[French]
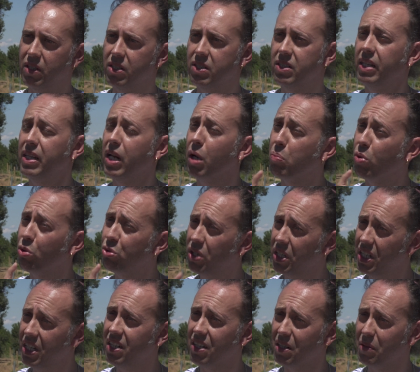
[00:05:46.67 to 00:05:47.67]
c'est de la
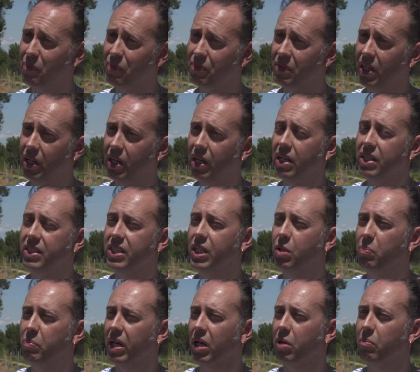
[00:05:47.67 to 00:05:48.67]
protéine, ce
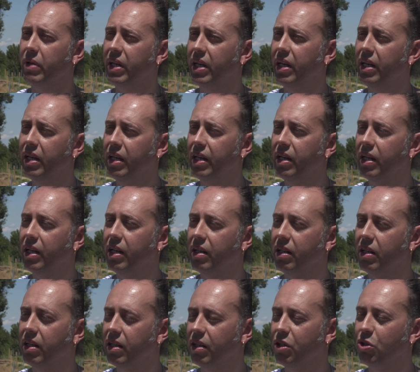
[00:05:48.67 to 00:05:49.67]
qui permet
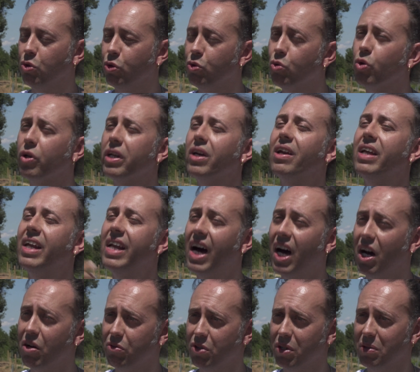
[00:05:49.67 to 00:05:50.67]
de nourrir les
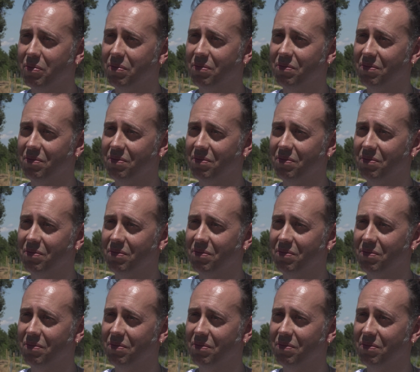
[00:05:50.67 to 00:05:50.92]
larves.